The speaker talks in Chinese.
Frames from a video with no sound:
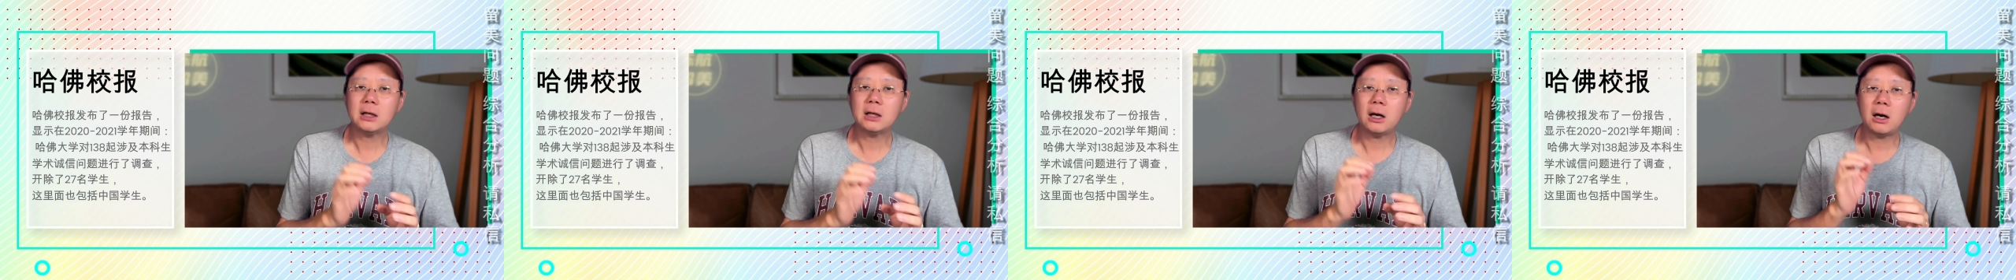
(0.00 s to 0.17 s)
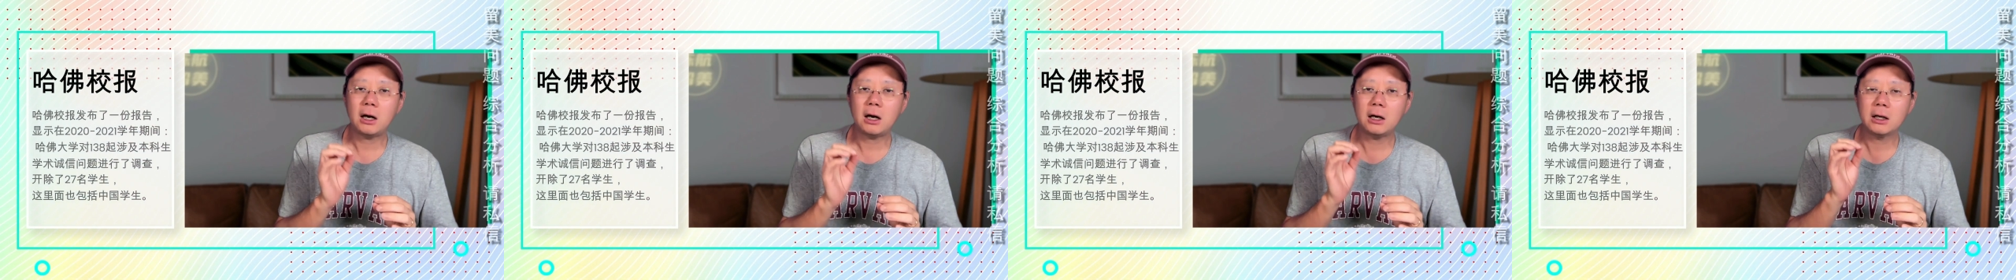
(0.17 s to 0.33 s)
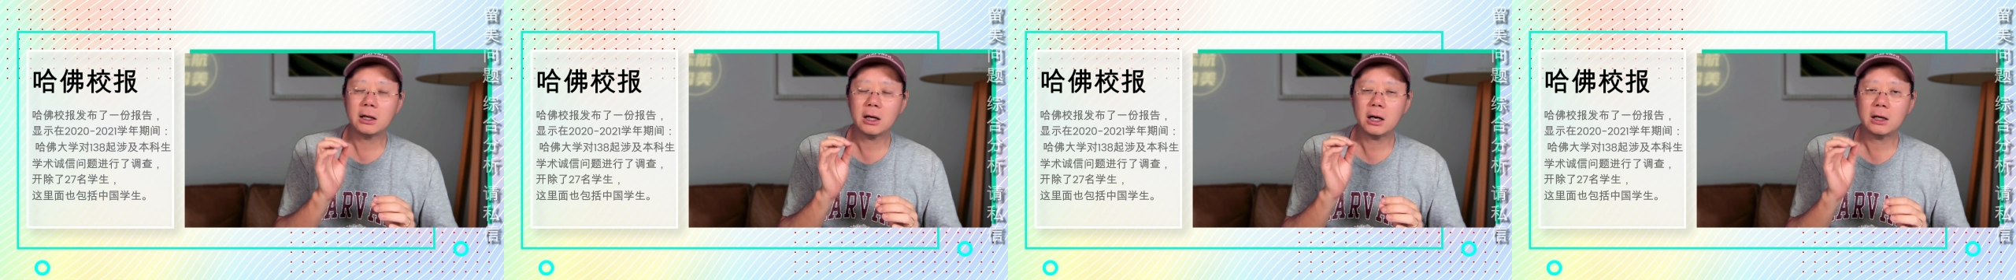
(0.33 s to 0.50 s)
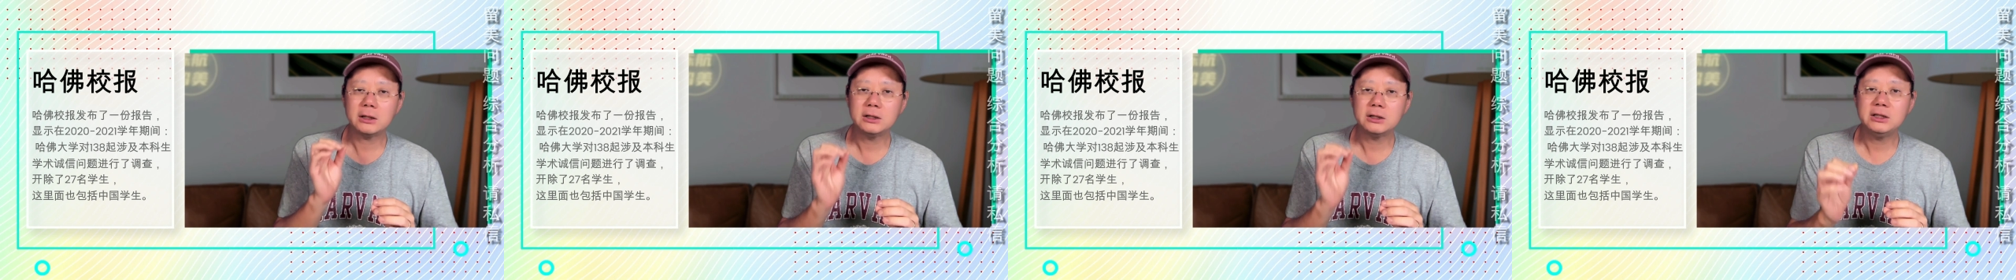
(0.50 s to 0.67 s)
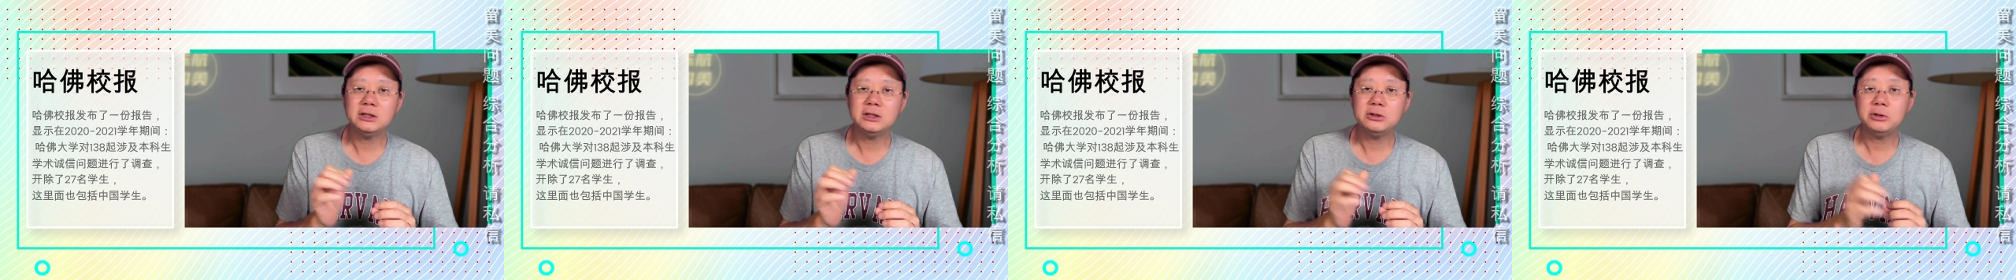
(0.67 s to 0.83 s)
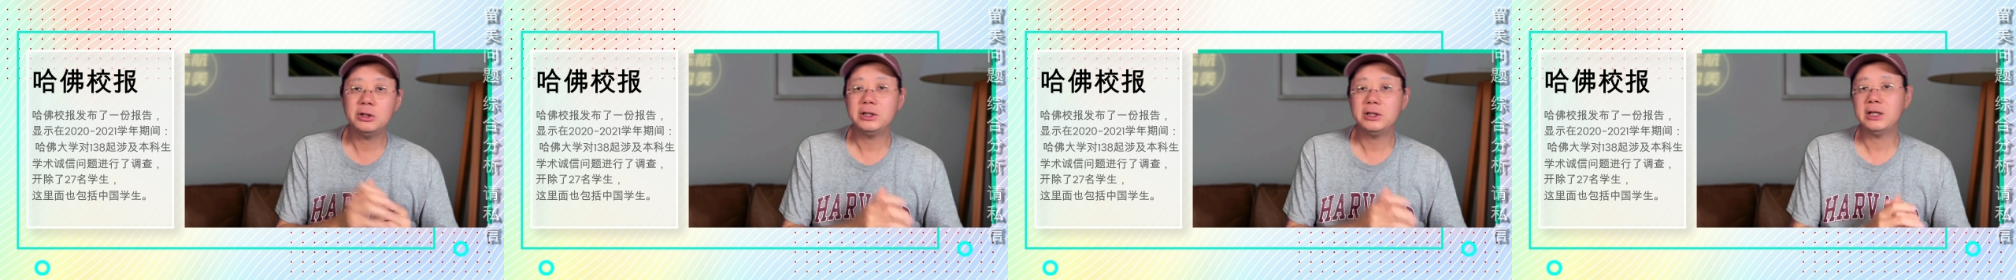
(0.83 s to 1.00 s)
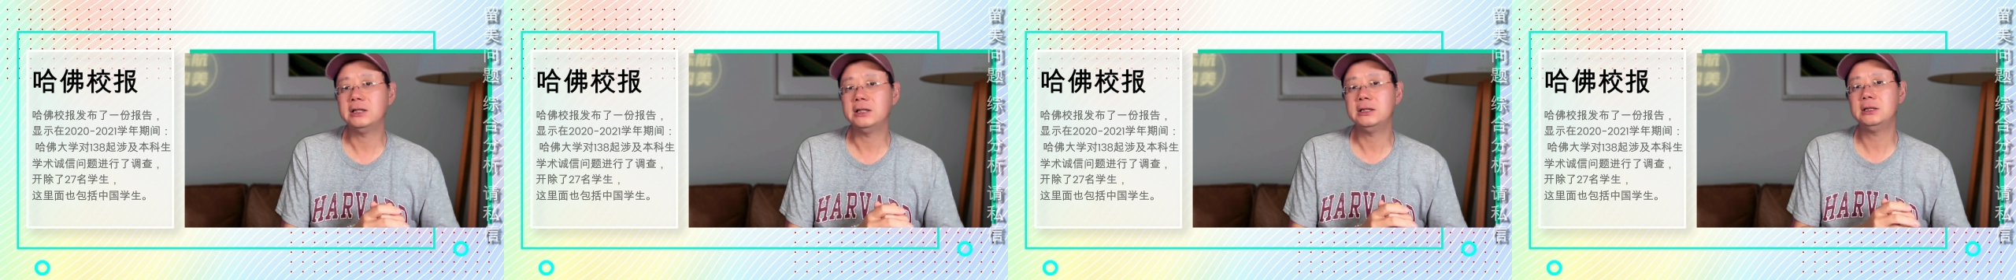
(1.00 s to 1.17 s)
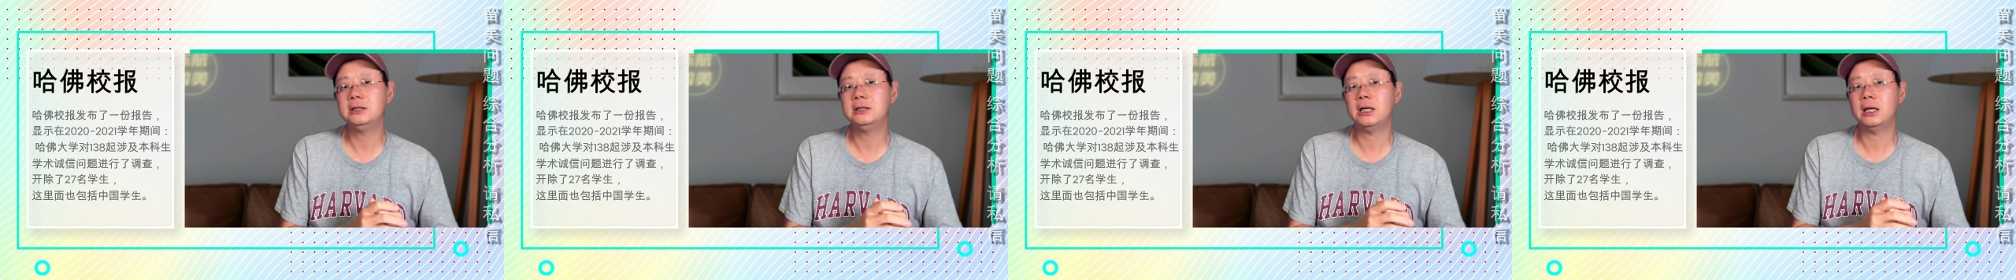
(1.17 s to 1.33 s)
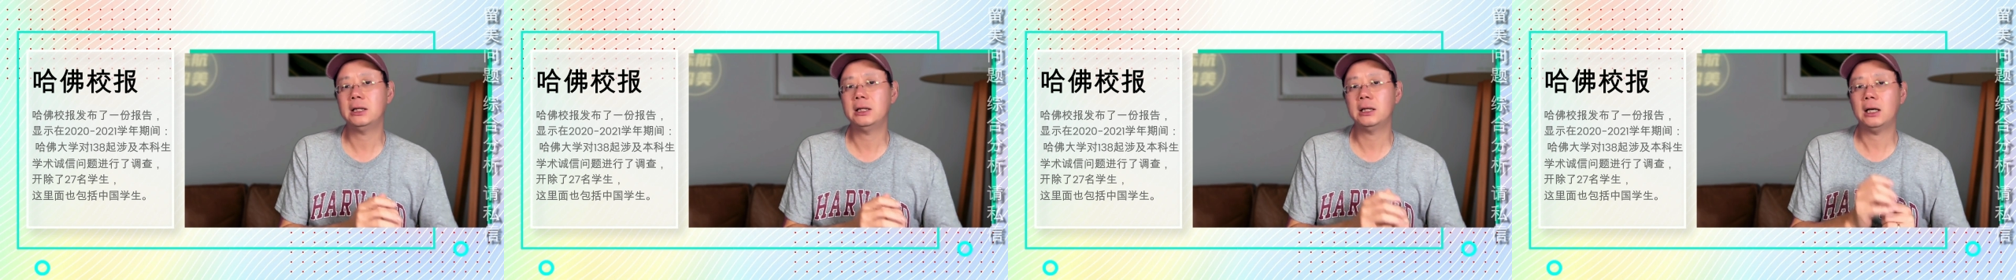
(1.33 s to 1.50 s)
到二零二一学年
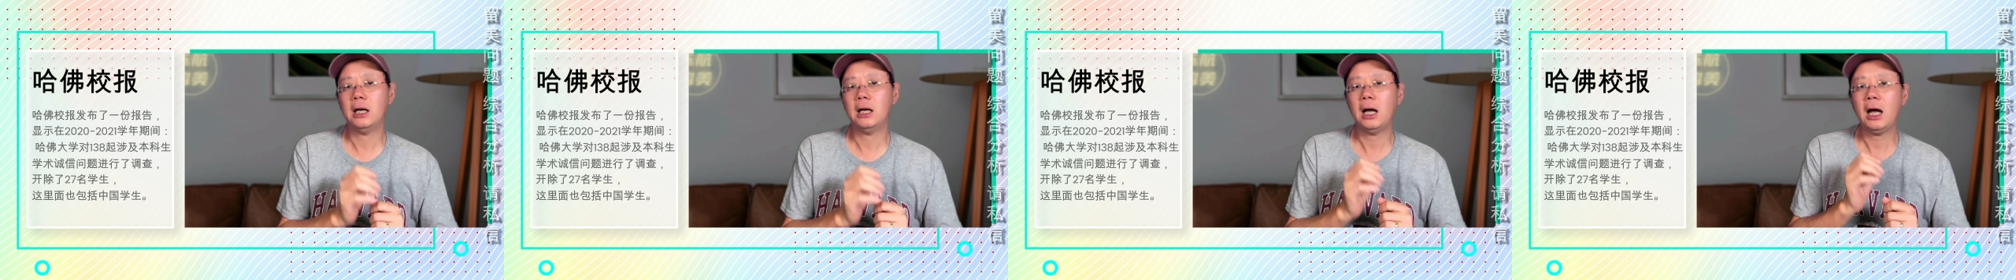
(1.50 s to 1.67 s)
期间呢，